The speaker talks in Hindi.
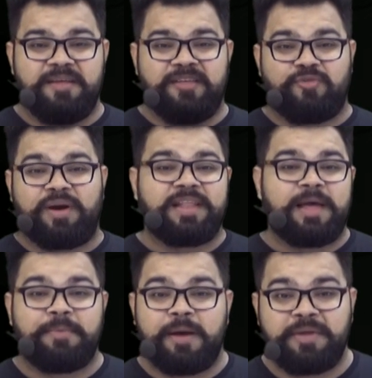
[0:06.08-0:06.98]
स्वागत है
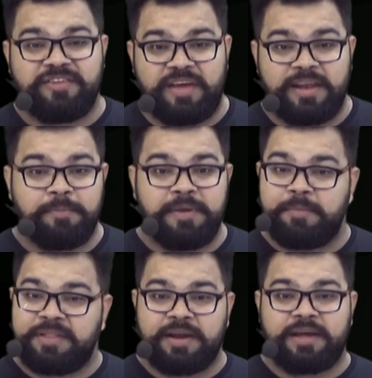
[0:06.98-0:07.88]
आपका मेरे चैनल पे
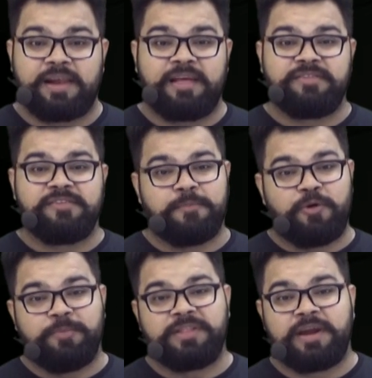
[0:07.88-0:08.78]
अमित तल्डा क्लासेस मैं
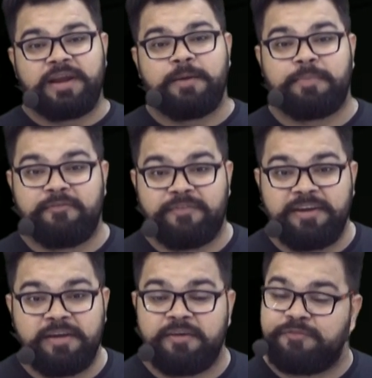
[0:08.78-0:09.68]
अमित तल्डा आपका
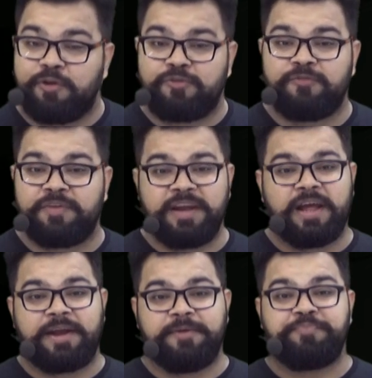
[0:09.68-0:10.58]
फ्रेंड फिलोसोफर एंड
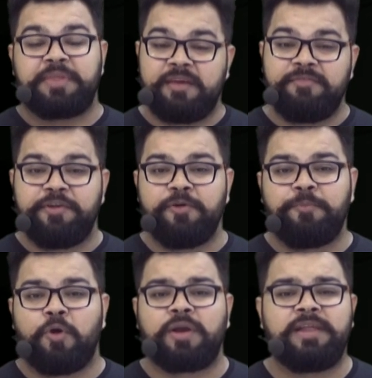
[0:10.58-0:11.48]
गाइड ये वीडियो
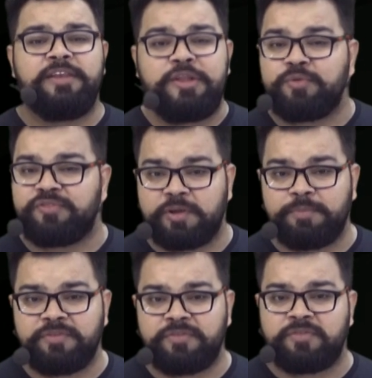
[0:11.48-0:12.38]
प्योरली न्यू
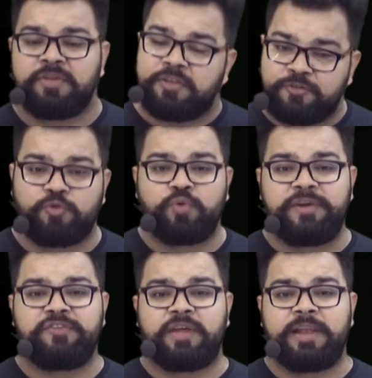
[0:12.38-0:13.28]
सिलेबस
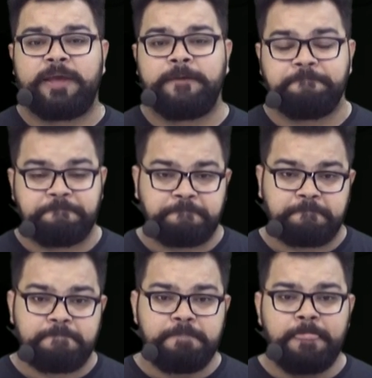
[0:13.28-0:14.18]
स्टूडेंट्स के लिए है
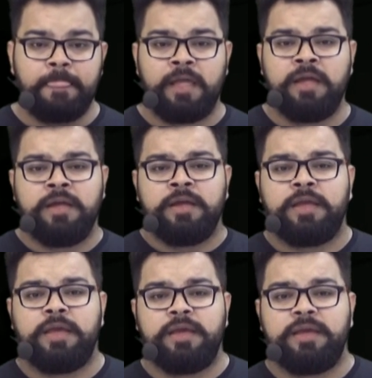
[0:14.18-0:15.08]

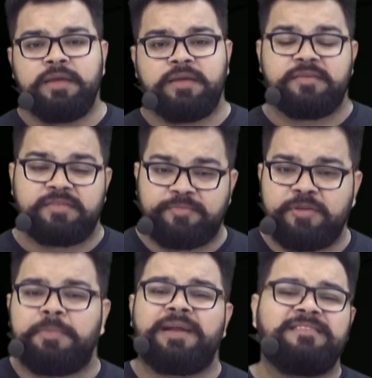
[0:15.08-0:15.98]
कि सबसे
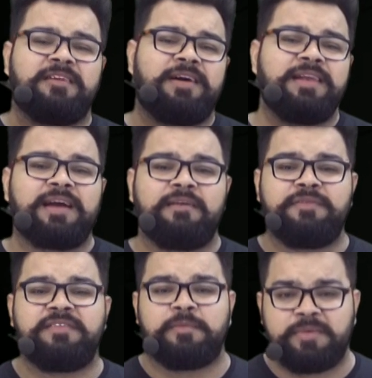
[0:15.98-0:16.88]
बड़ा सवाल
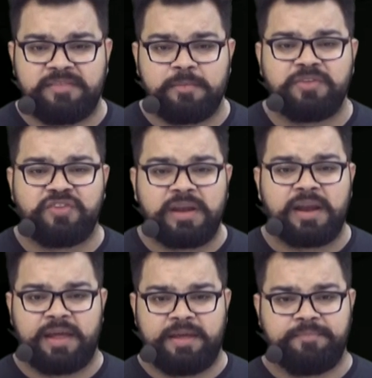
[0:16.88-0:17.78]
काफ़ी समय से भी चल रहा
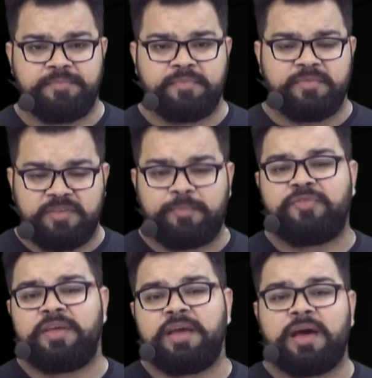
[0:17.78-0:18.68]
है जब
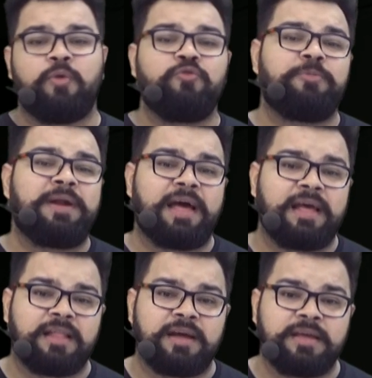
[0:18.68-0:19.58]
से अनाउंसमेंट आया
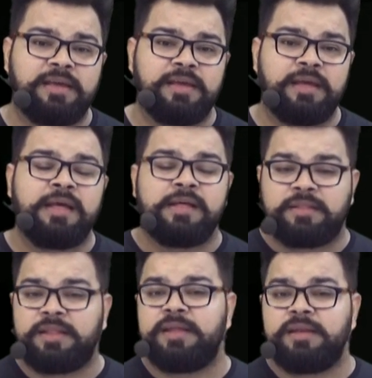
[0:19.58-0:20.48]
था कि
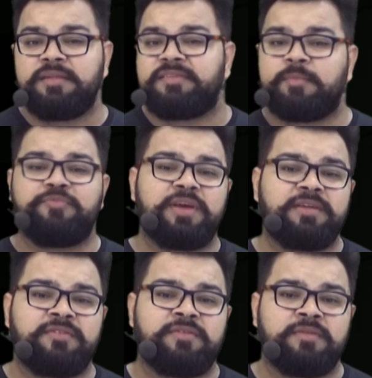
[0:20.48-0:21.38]
तीन सब्जेक्ट्स